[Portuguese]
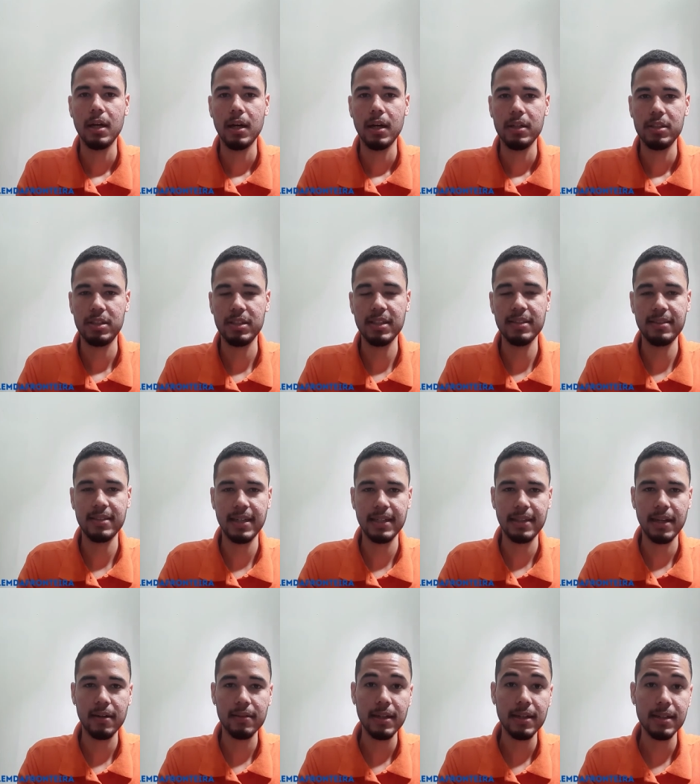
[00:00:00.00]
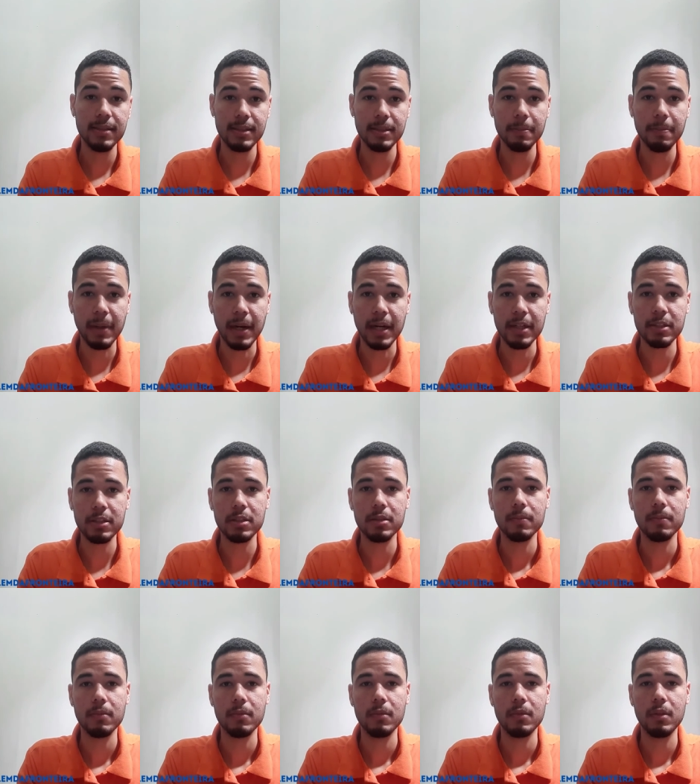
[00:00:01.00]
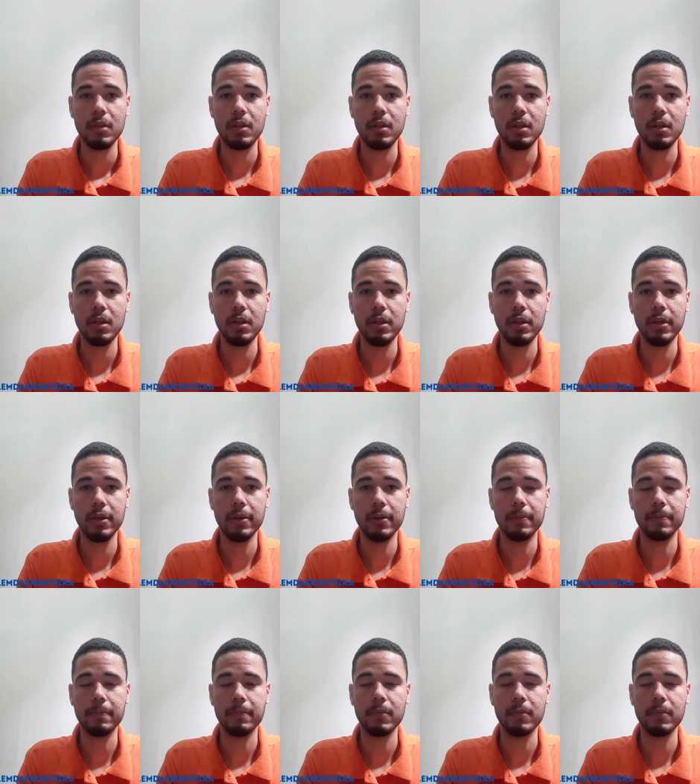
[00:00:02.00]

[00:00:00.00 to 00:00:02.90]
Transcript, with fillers: tinha esse critério de desempate que